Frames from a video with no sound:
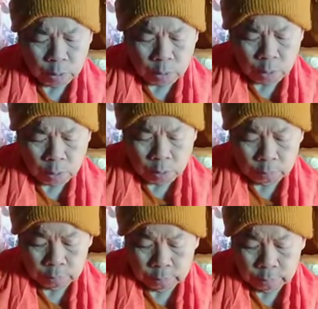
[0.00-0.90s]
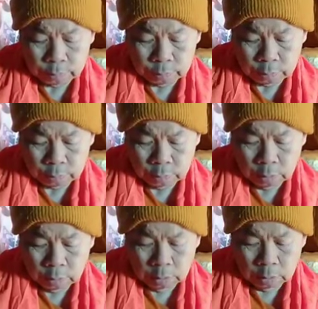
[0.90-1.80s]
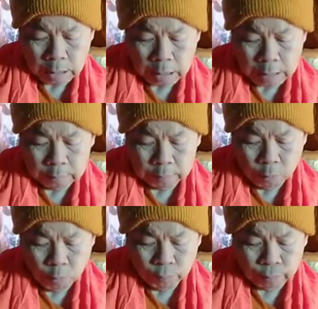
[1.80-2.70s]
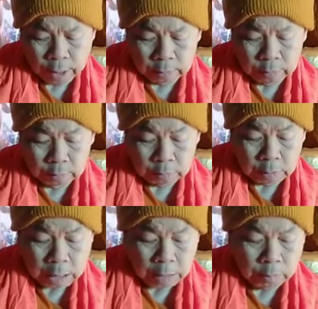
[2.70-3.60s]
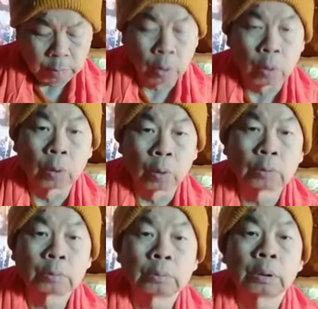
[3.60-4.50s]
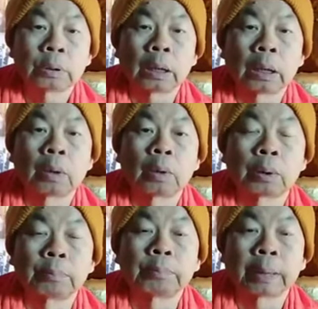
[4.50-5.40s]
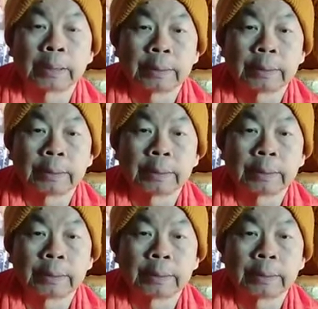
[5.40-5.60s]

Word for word: มครอง ท่านผู้ฟังทั้งผองตลอดไป